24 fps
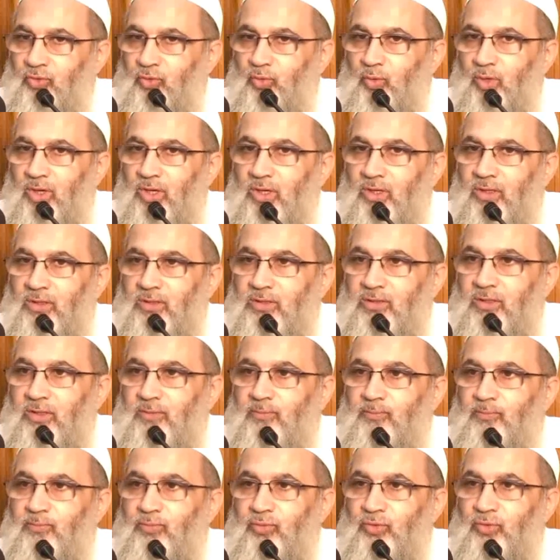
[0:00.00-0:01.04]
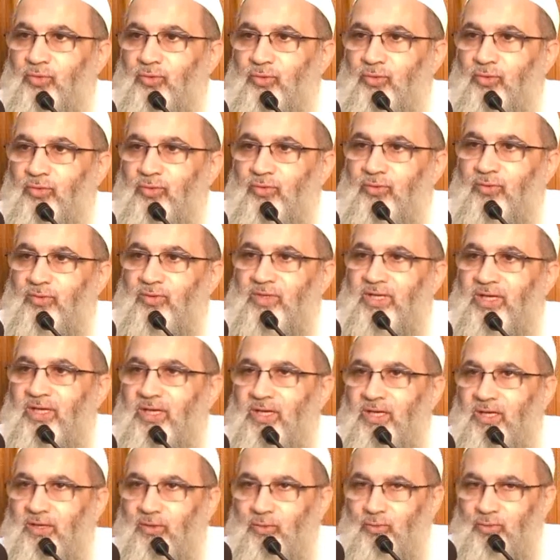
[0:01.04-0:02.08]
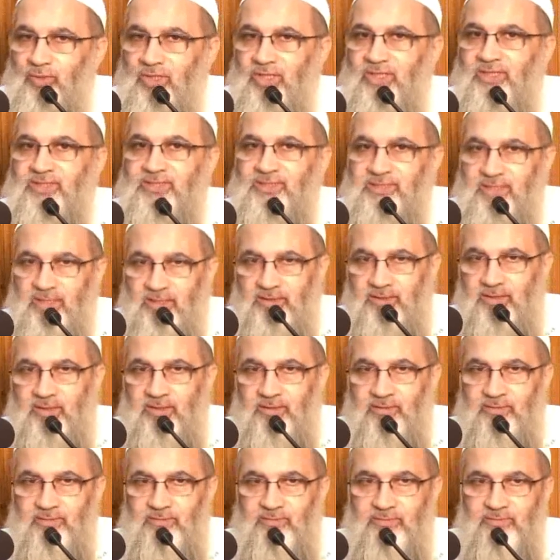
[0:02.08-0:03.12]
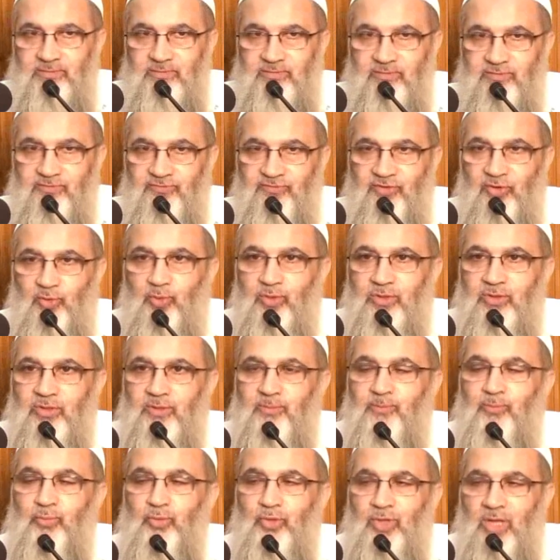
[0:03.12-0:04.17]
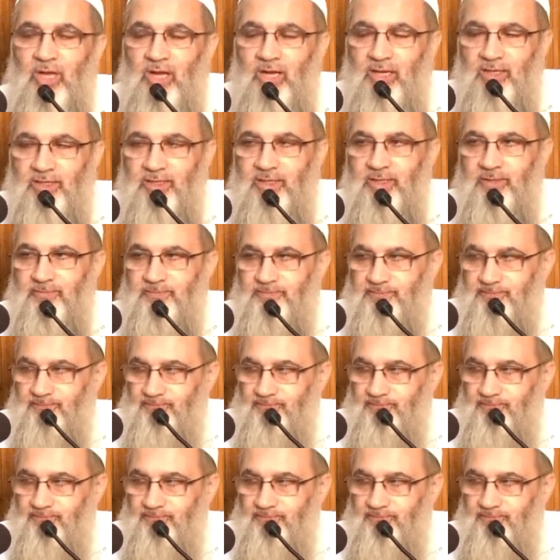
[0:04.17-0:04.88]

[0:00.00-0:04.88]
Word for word: هو رب هؤلاء السادة فهو الرب الأعلى